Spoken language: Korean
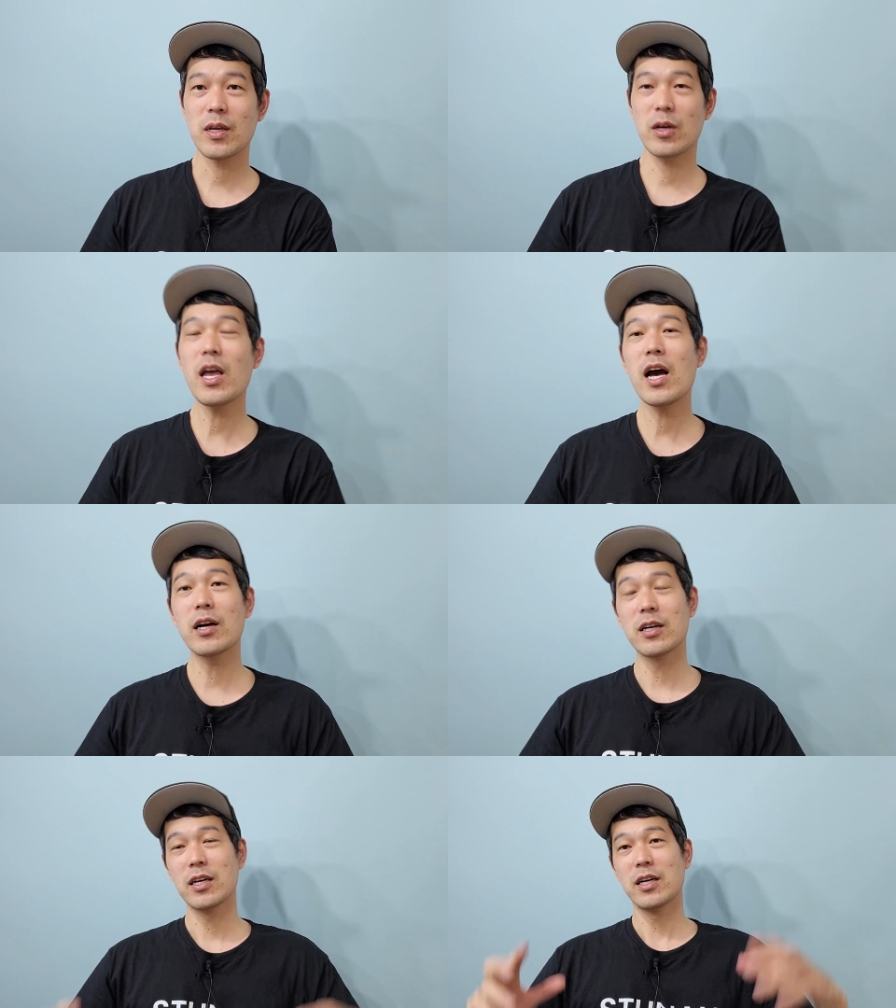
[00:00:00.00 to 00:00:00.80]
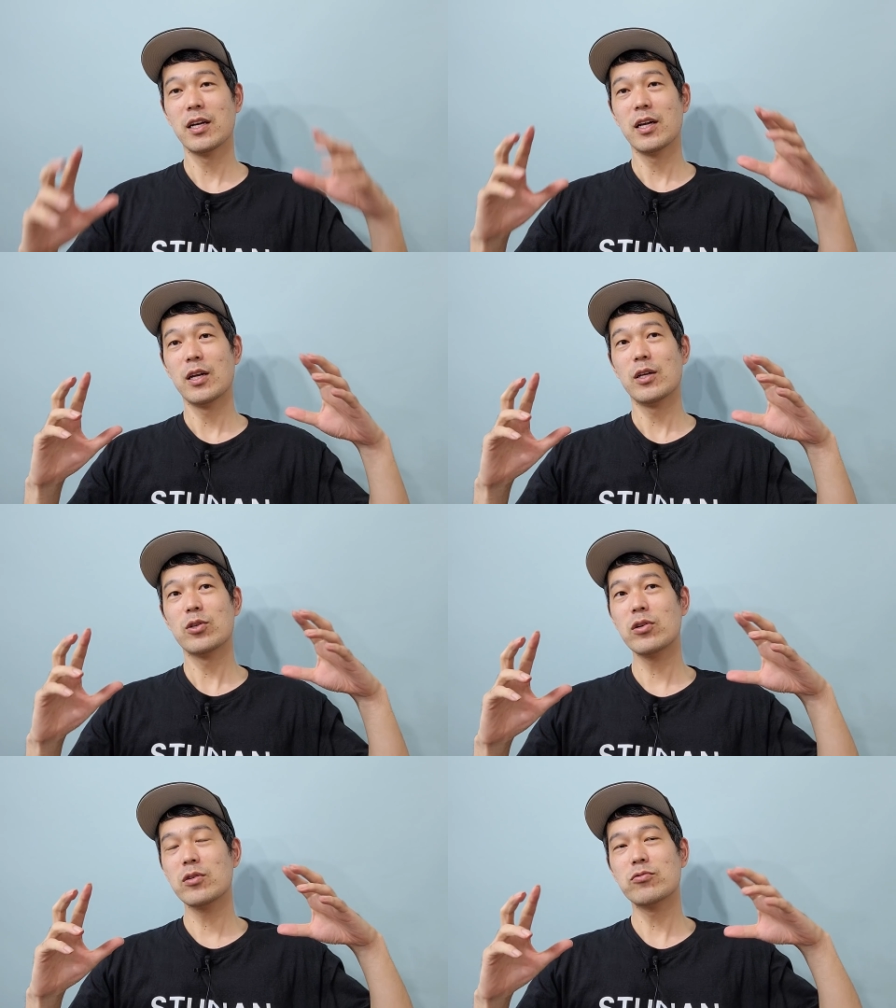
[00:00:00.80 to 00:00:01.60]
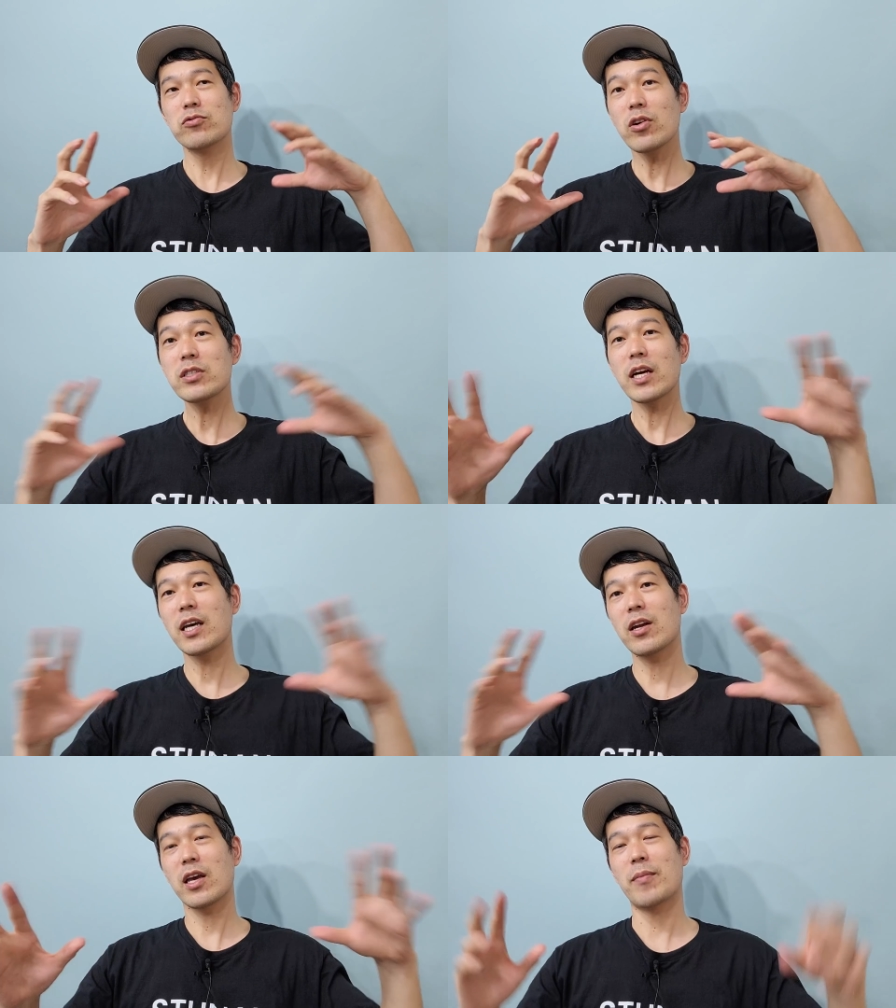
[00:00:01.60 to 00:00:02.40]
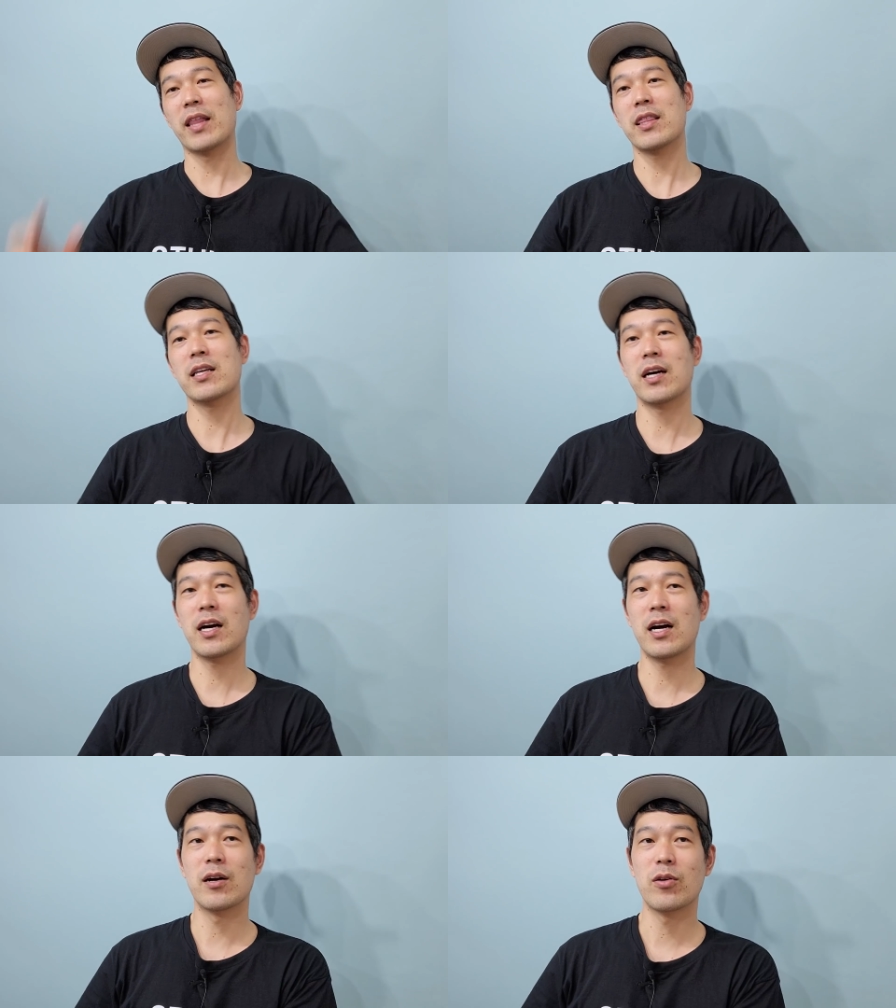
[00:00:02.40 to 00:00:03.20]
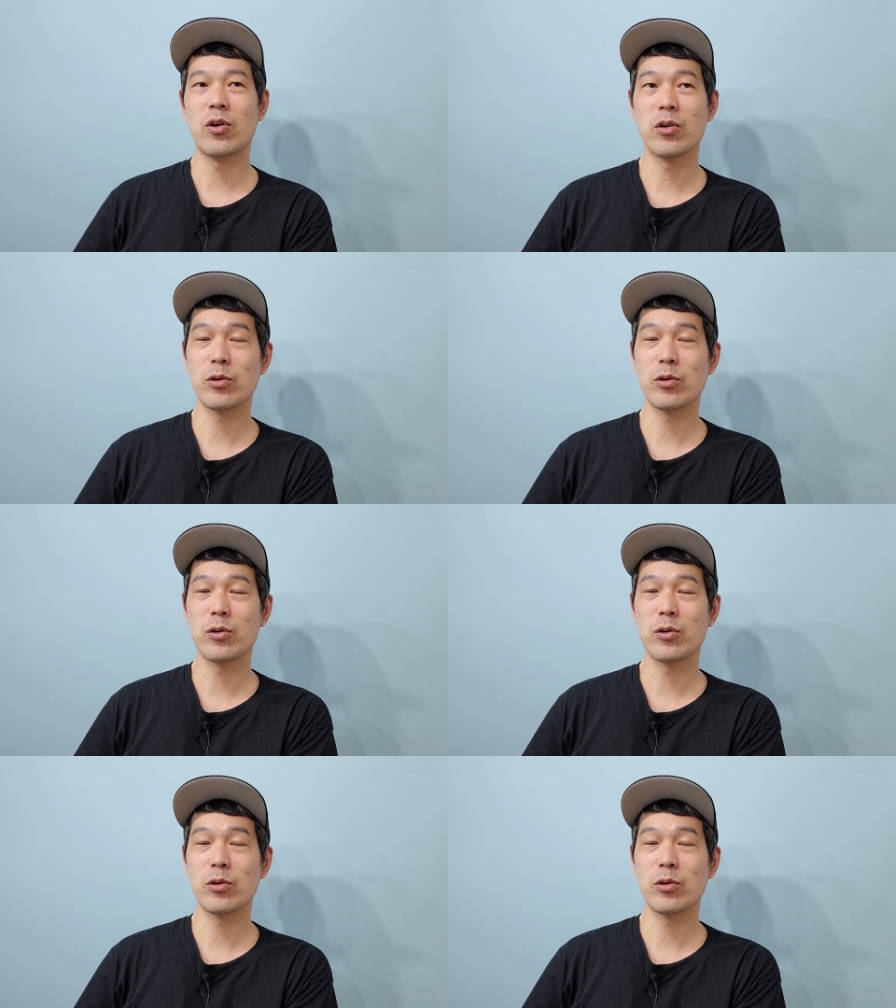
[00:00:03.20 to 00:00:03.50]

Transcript: 그냥 저는 우연찮게 이렇게 만나다가 어,